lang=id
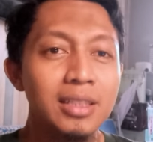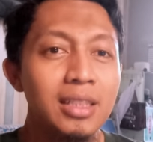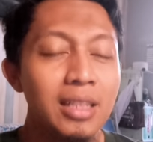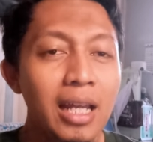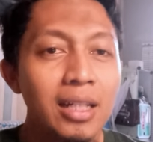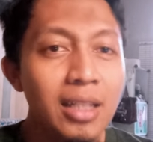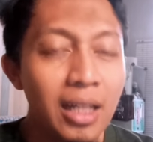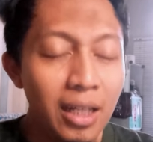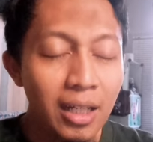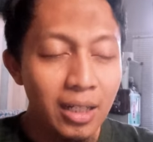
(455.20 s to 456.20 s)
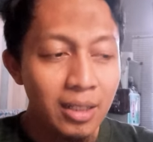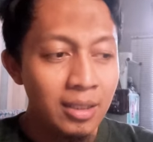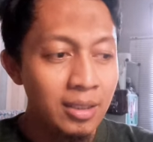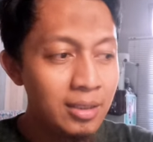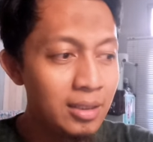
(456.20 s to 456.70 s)
Dan uh, eh,
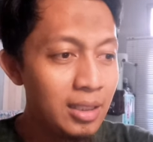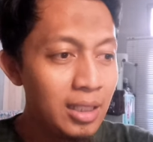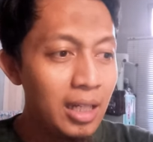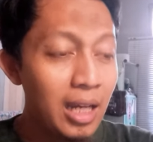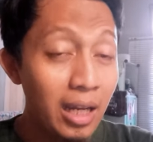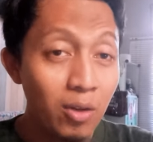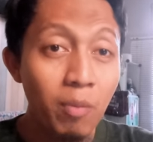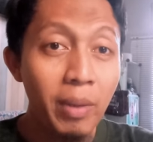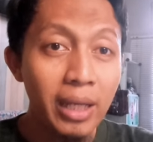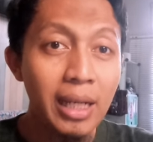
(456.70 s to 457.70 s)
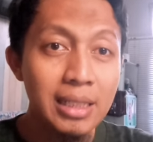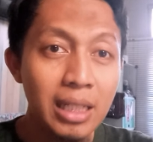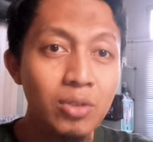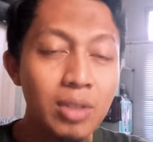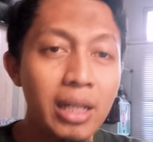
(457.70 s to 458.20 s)
gue pengen kasih
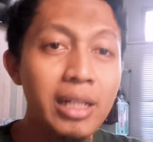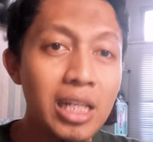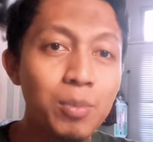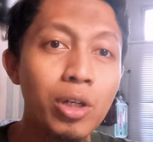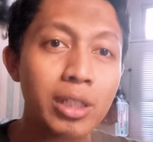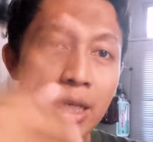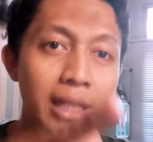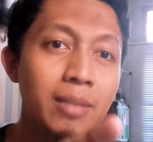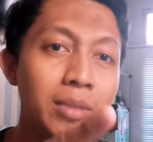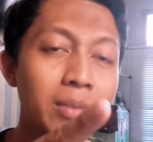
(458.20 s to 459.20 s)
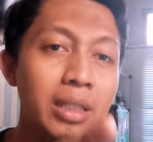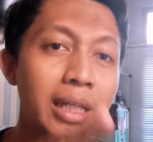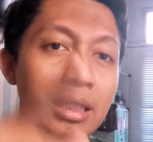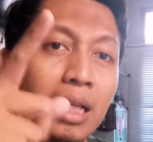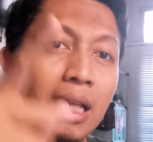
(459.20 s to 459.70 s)
lihat juga ini dashboardnya
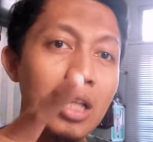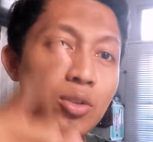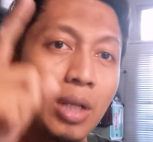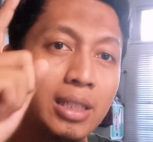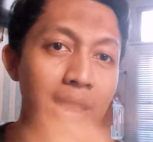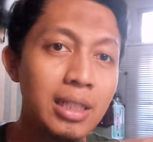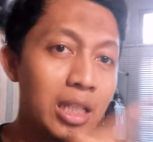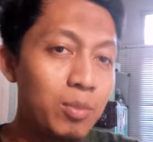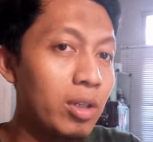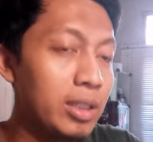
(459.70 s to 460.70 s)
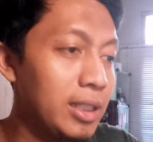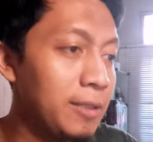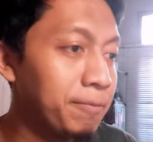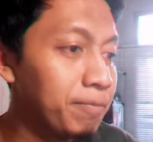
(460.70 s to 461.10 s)
teman-teman ya. Kita langsung aja ke dashboardnya.